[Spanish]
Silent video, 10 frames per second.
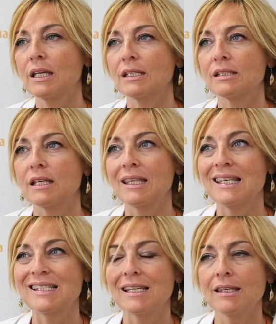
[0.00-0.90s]
que se
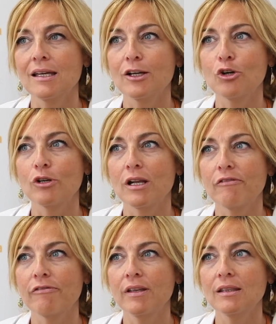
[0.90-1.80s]
diseña con
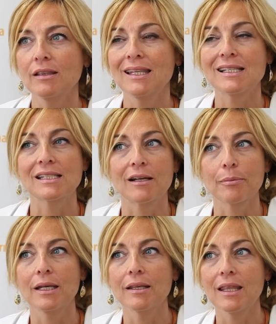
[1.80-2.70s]
el fin de
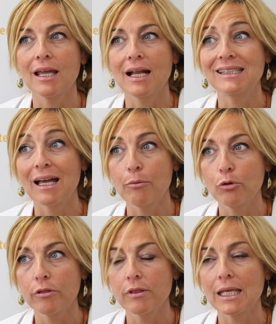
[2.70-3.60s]
servir de
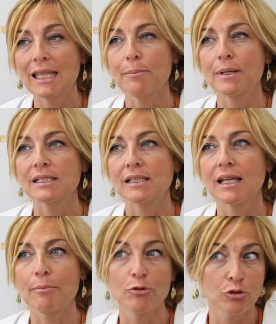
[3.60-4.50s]
altavoz y de
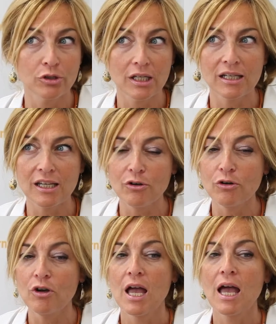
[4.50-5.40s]
prestar apoyo
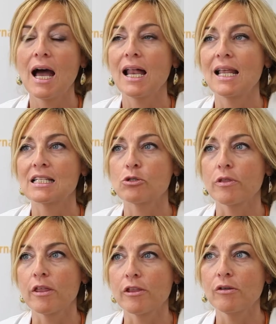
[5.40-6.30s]
técnico a las
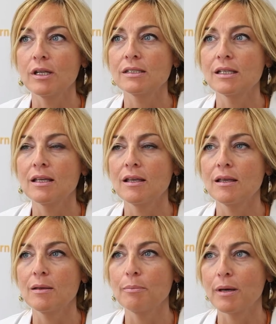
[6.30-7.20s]
asociaciones
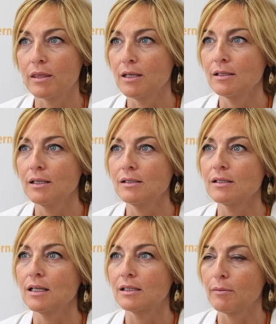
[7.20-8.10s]
de
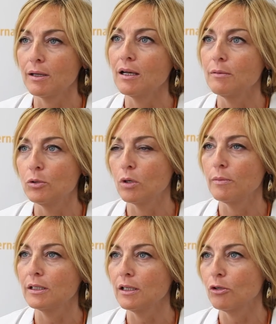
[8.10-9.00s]
pacientes que trabajan
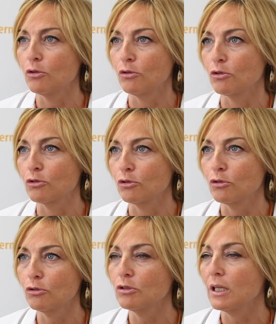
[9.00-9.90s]
habitualmente con
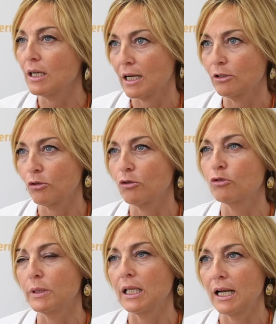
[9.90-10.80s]
nosotros en el entorno
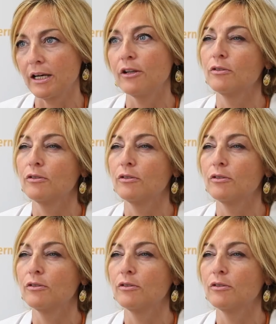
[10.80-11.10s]
hospitalario.